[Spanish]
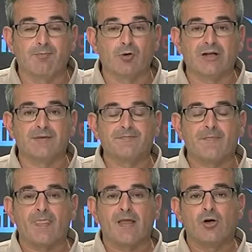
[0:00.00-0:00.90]

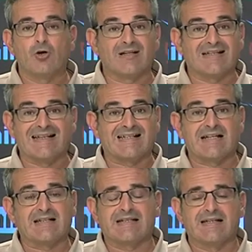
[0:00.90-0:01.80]
porque lo que tenga
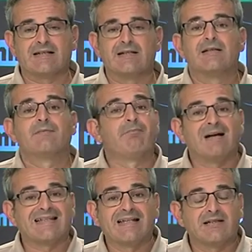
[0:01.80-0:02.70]
que ser va
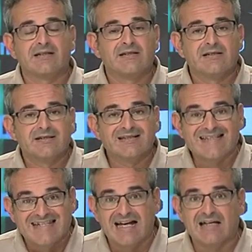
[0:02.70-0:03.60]
a ser
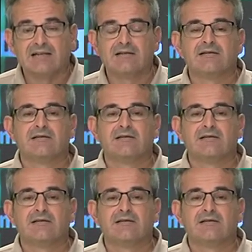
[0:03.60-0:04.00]
ya.